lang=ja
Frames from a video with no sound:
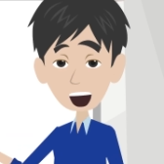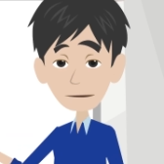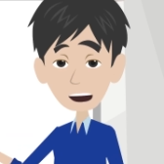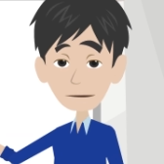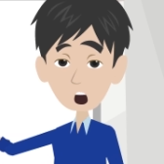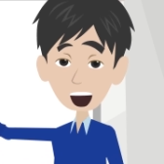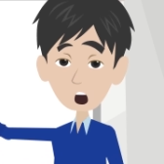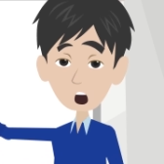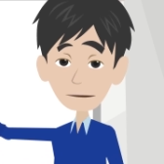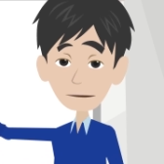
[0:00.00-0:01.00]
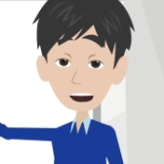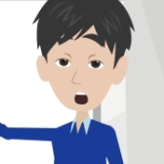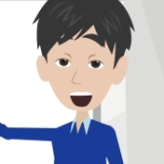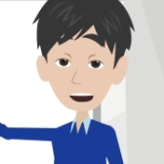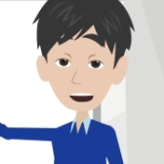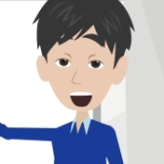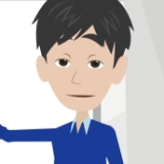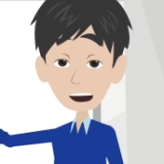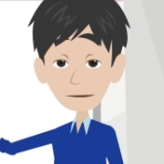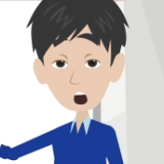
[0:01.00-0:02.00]
中3や高3の
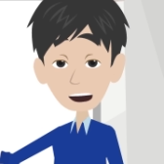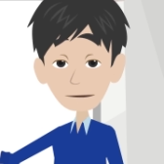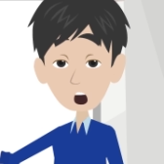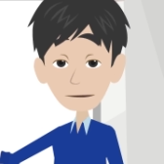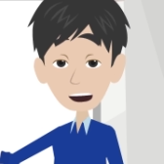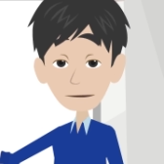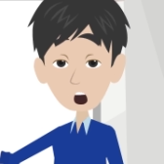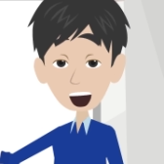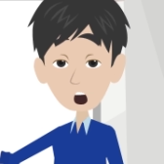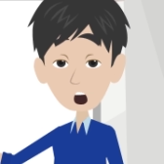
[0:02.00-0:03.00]
夏休みといえば、